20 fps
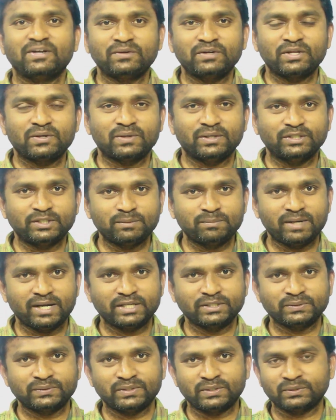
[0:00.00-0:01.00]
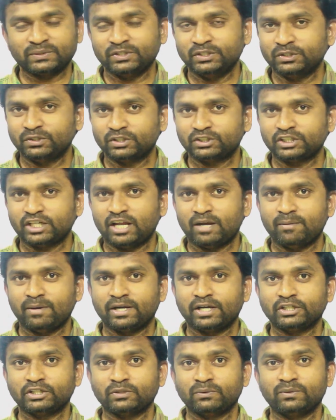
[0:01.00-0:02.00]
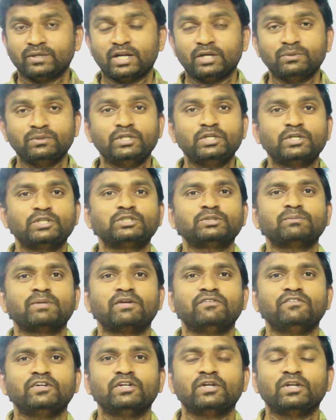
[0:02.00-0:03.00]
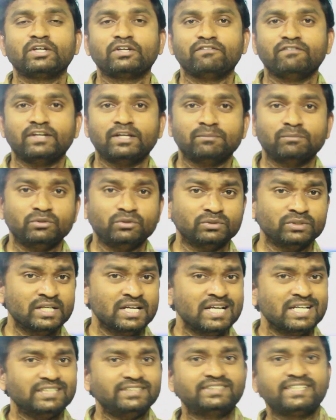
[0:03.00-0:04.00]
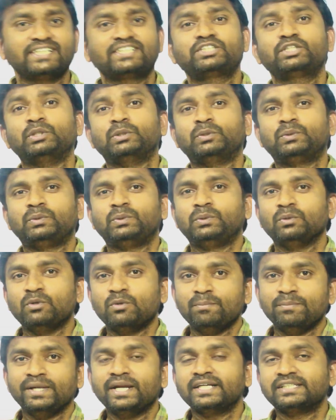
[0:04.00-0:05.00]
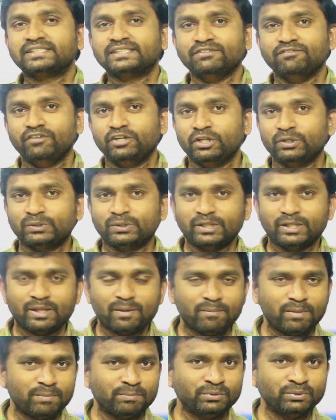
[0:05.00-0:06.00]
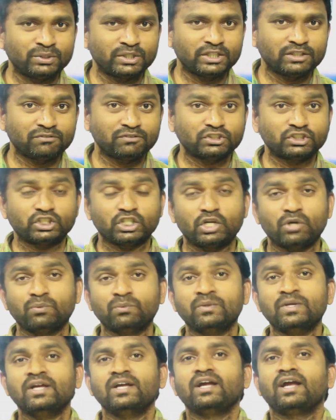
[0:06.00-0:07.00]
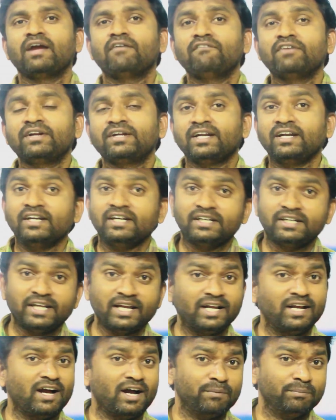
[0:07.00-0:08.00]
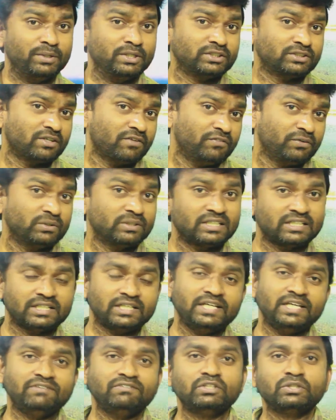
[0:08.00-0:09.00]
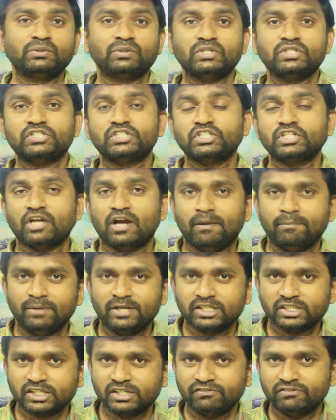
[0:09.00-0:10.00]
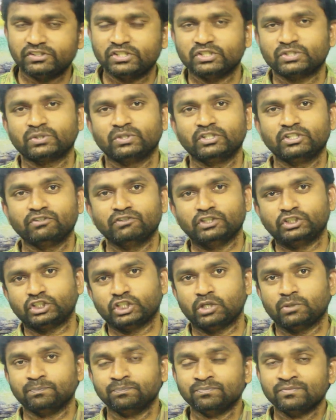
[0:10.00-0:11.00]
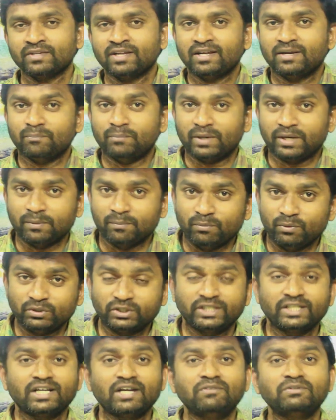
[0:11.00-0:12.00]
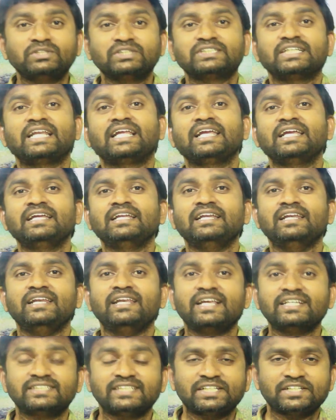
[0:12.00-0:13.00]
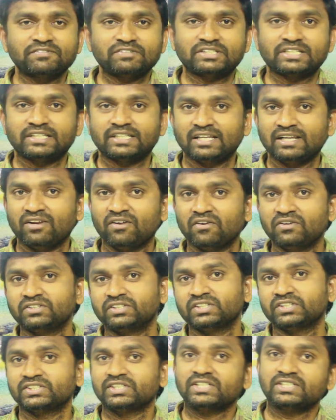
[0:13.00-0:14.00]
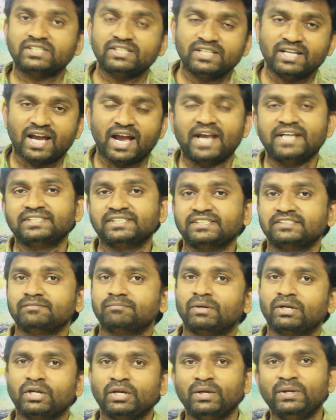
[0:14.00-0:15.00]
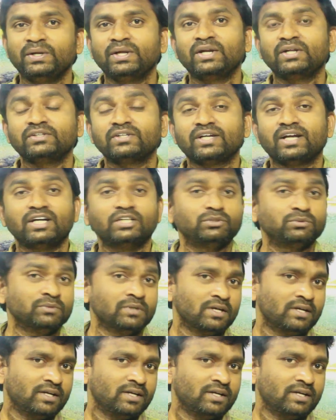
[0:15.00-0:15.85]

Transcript: ఉన్నారు అందరూ బాగా అయితే ఉన్నారు నేను కూడా చాలా బాగా అయితే ఉన్నాను ఈరోజు మన వీడియోలోకి వెళ్ళే ముందు జస్ట్ టూ మినిట్స్ వీడియోతో అయితే మేము ముందుకైతే వచ్చాను అవి ఏంటంటే టెక్ అప్డేట్స్ అవి కూడా టీవీ గురించి అప్డేట్స్ అనేవి తీసుకొని అయితే వచ్చాను మరి మొదటిగా వచ్చేసరికి లేజర్ టీవీస్ అయితే లాంచ్ అయితే చేసింది హైసెన్స్ మన ఇండియాలో అయితే కాదు